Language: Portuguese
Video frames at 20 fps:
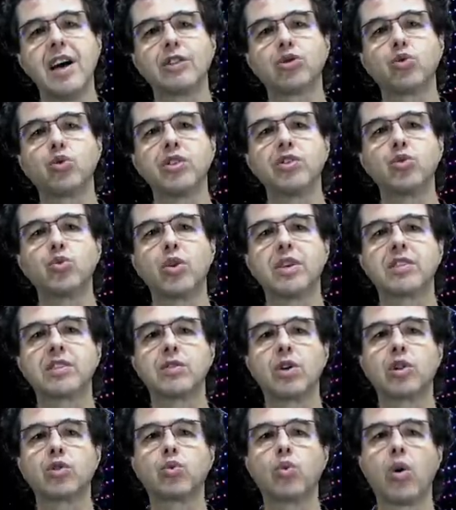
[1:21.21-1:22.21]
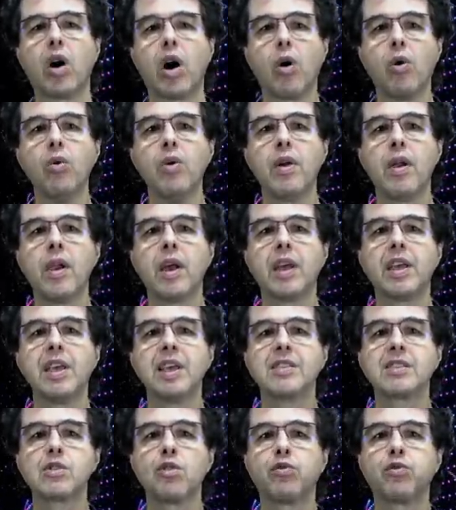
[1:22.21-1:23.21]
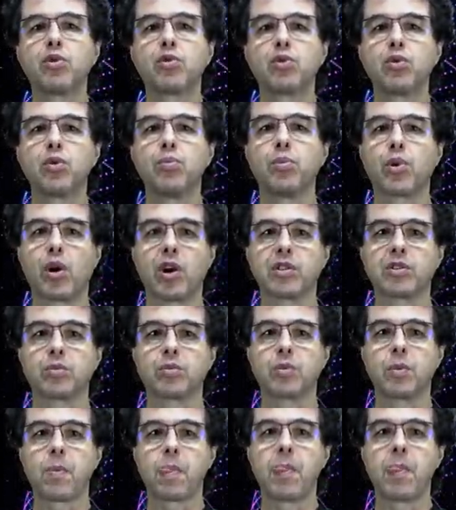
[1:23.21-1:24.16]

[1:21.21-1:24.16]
a sua situação atual e a seu futuro próximo.